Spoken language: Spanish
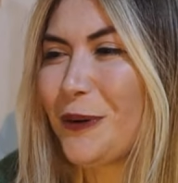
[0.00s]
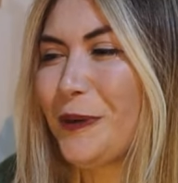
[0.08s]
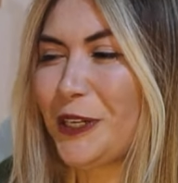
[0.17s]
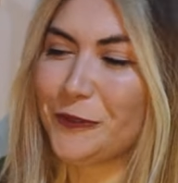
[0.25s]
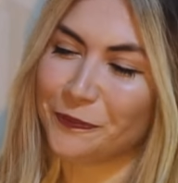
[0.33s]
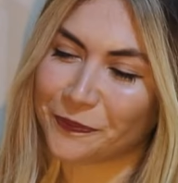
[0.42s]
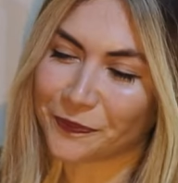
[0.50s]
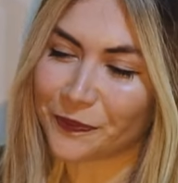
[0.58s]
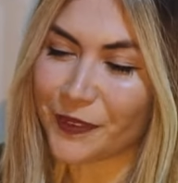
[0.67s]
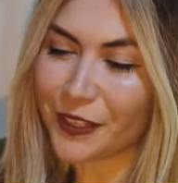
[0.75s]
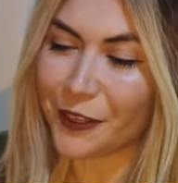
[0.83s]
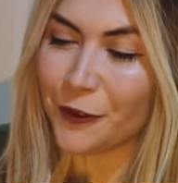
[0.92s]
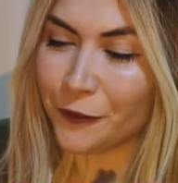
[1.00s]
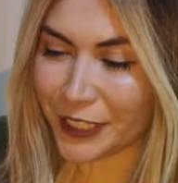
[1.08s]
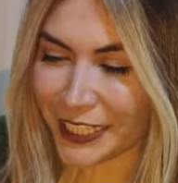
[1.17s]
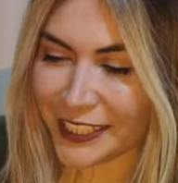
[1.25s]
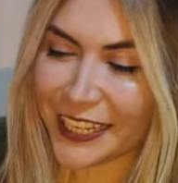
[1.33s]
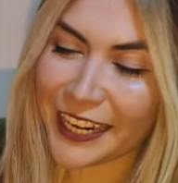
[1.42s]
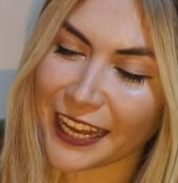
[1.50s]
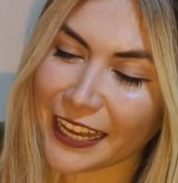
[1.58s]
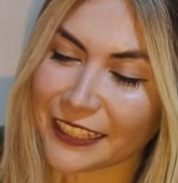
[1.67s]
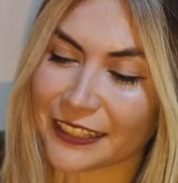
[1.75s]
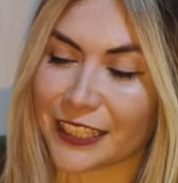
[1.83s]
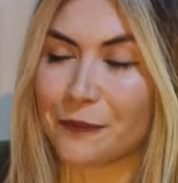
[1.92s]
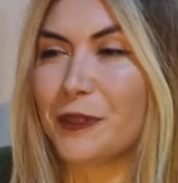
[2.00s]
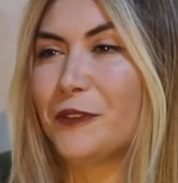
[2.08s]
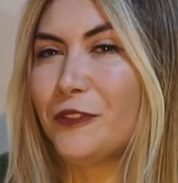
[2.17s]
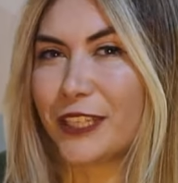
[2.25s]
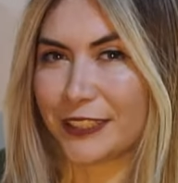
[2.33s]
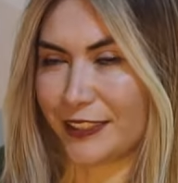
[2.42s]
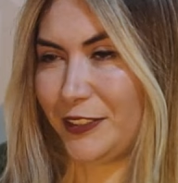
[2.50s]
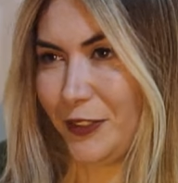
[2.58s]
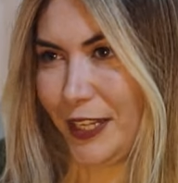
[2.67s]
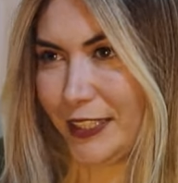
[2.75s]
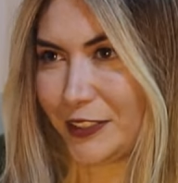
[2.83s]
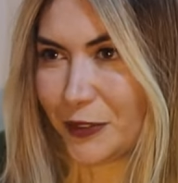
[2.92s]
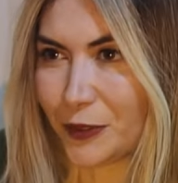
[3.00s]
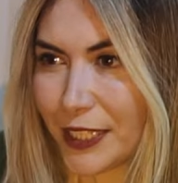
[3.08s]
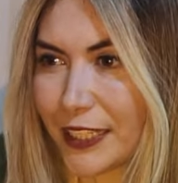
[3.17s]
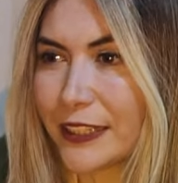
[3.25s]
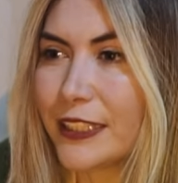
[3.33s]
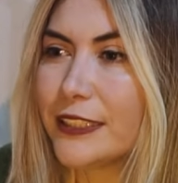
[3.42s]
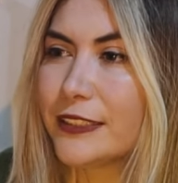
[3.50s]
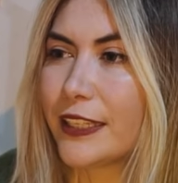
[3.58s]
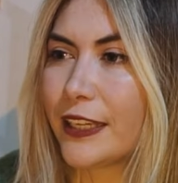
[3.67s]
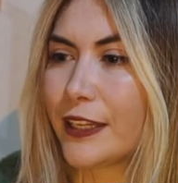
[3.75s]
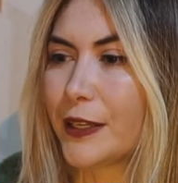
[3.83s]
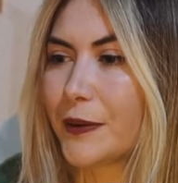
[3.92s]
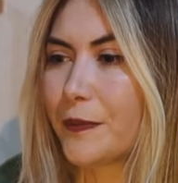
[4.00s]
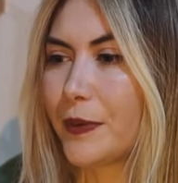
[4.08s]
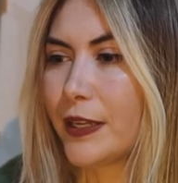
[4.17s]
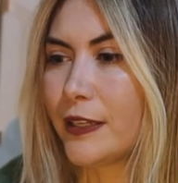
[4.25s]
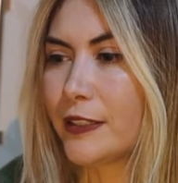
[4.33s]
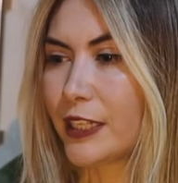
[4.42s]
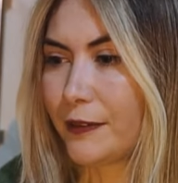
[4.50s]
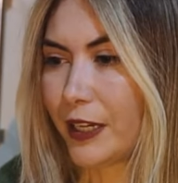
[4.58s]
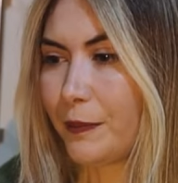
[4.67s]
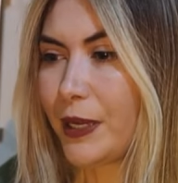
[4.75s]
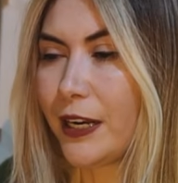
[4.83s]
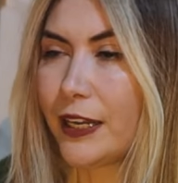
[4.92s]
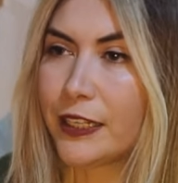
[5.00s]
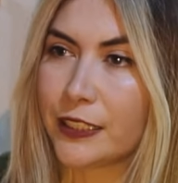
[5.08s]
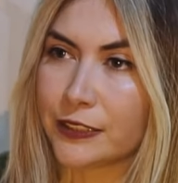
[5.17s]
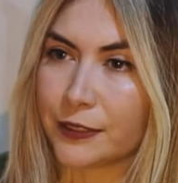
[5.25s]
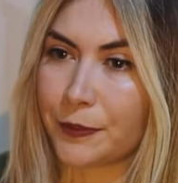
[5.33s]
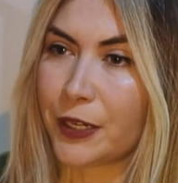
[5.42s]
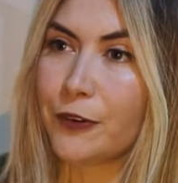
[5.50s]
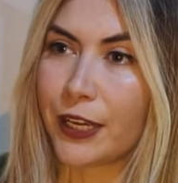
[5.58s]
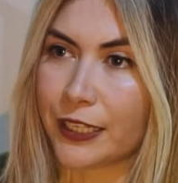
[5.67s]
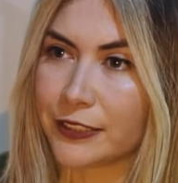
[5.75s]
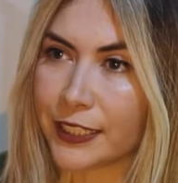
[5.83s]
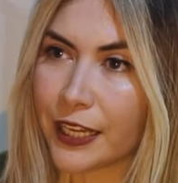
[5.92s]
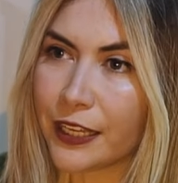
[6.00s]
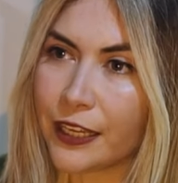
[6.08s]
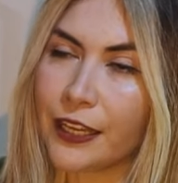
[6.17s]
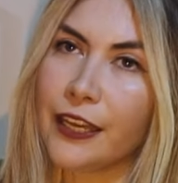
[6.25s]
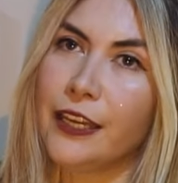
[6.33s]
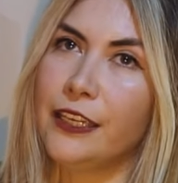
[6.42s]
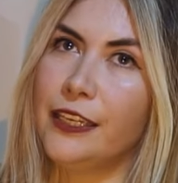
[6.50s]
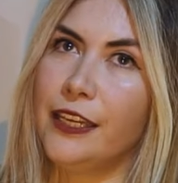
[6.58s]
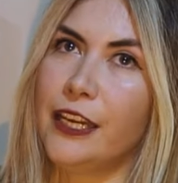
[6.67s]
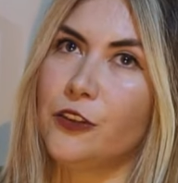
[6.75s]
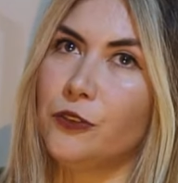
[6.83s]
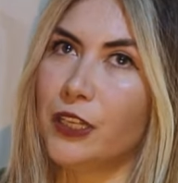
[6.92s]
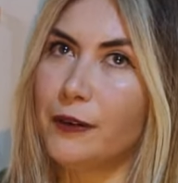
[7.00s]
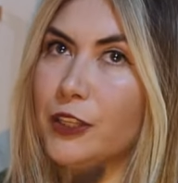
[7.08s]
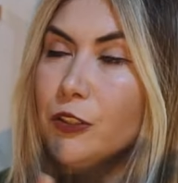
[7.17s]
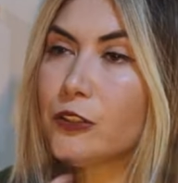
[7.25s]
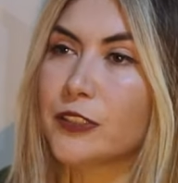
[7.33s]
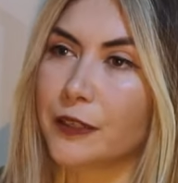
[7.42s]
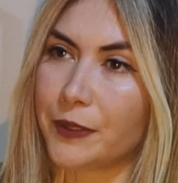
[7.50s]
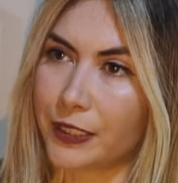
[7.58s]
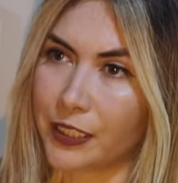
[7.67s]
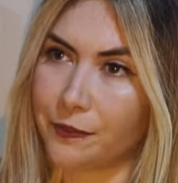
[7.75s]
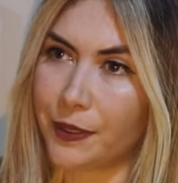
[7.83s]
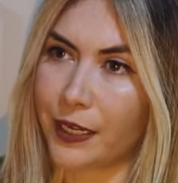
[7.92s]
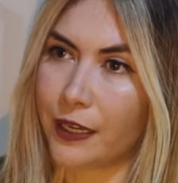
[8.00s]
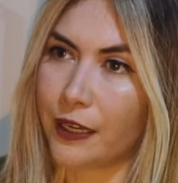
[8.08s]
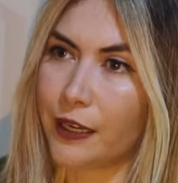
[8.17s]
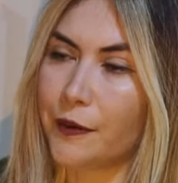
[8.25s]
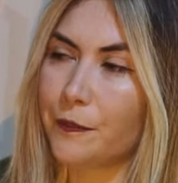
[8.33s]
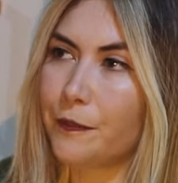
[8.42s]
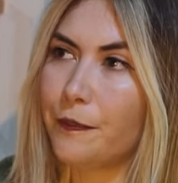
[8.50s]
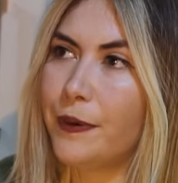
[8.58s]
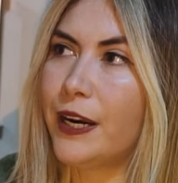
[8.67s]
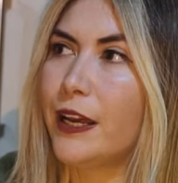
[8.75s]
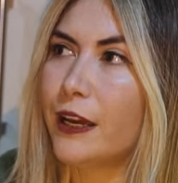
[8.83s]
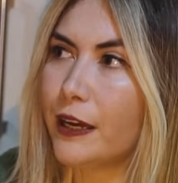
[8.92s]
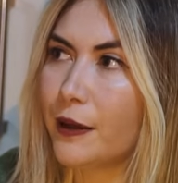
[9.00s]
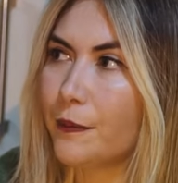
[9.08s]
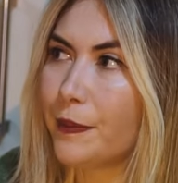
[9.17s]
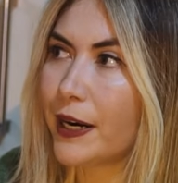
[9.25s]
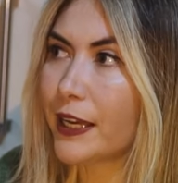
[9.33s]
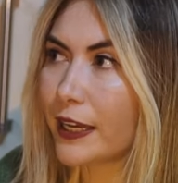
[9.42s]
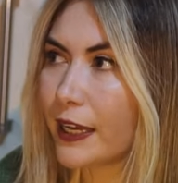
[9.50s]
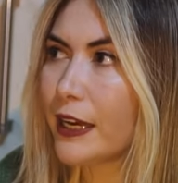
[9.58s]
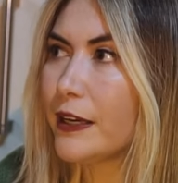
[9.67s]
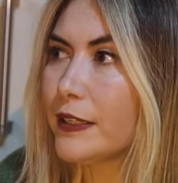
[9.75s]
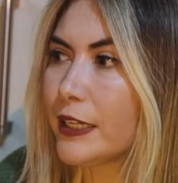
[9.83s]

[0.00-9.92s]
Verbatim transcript: Bueno, fui niñera, también fui asesora de estudiantes, que eh, trabajé para, la agencia, para una agencia y ayudaba a todos a venir para, para, para acá,